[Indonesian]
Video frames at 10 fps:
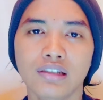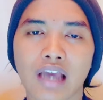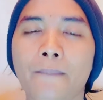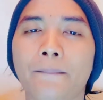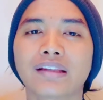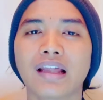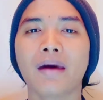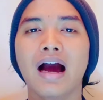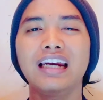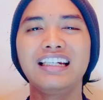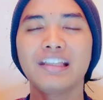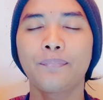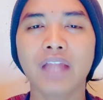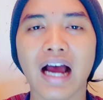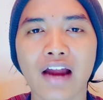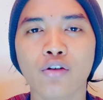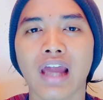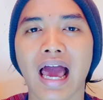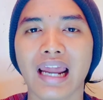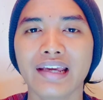Yang pertama kali diciptakan
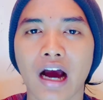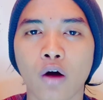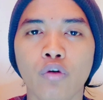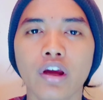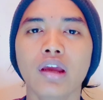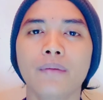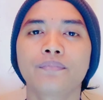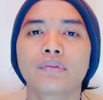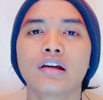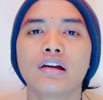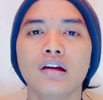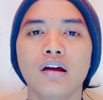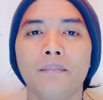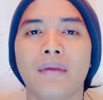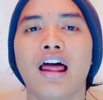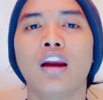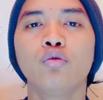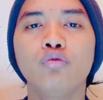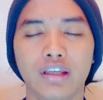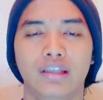oleh Allah Yahweh
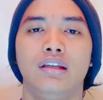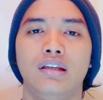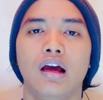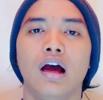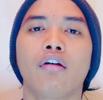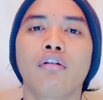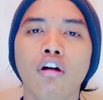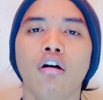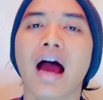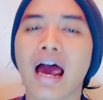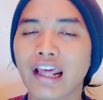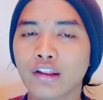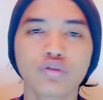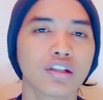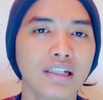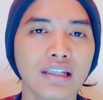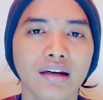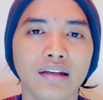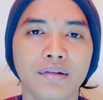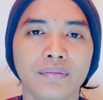melalui roh Allah itu
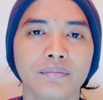sendiri.